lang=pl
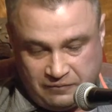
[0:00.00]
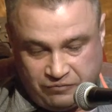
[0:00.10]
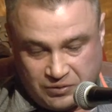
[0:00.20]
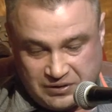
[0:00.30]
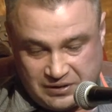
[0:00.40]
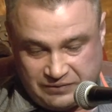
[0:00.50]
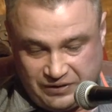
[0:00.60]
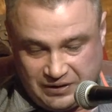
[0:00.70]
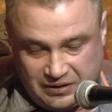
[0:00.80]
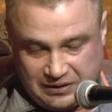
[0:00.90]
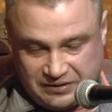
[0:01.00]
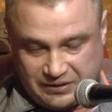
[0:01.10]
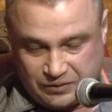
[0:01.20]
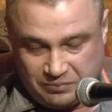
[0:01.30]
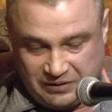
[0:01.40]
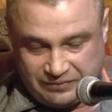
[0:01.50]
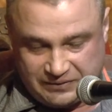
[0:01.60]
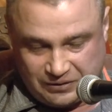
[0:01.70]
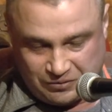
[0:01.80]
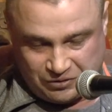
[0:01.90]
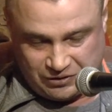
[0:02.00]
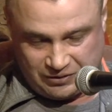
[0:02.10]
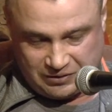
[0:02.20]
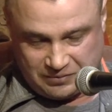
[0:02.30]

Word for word: Włosy zwinięte w skromny warkoczyk,